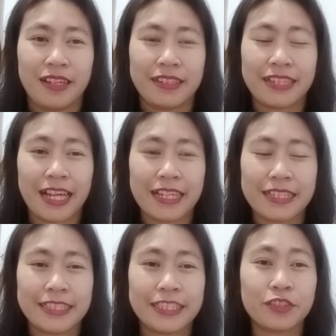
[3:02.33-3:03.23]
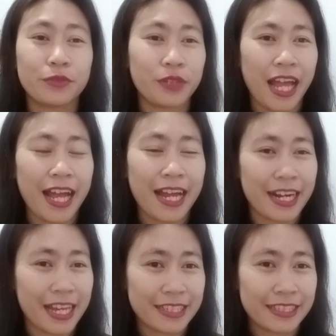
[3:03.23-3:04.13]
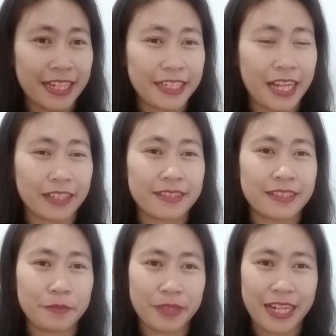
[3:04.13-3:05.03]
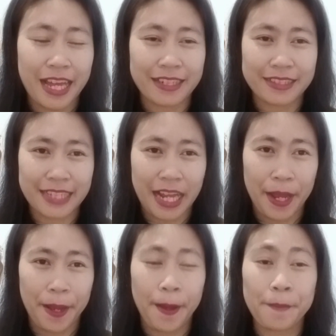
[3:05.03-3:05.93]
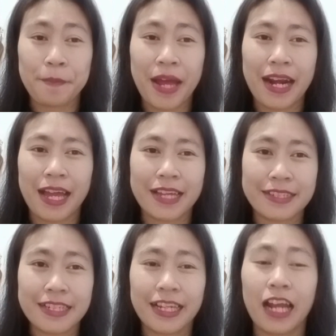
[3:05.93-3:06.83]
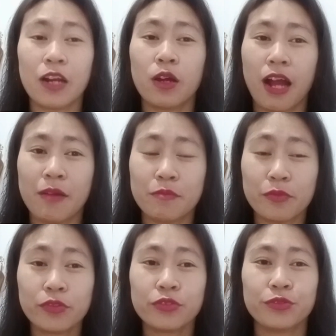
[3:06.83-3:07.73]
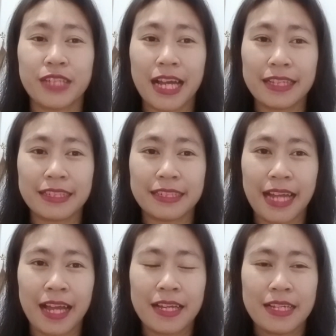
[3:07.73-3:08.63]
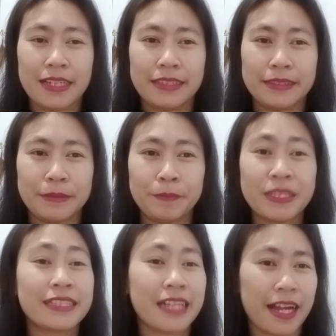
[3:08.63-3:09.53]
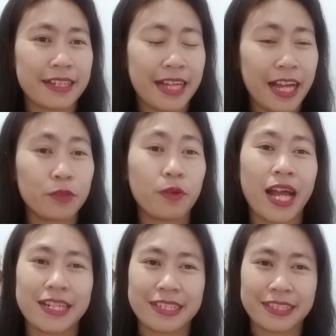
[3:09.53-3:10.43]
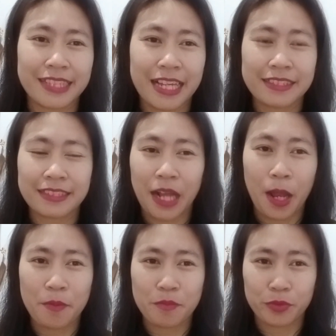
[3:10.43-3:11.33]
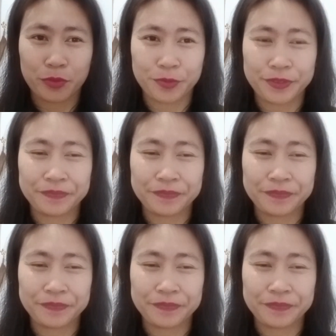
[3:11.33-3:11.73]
Nah, itulah alasan yang sebenarnya. Apalagi kalau kamu sudah tidak eh, menjaga kualitas kamu.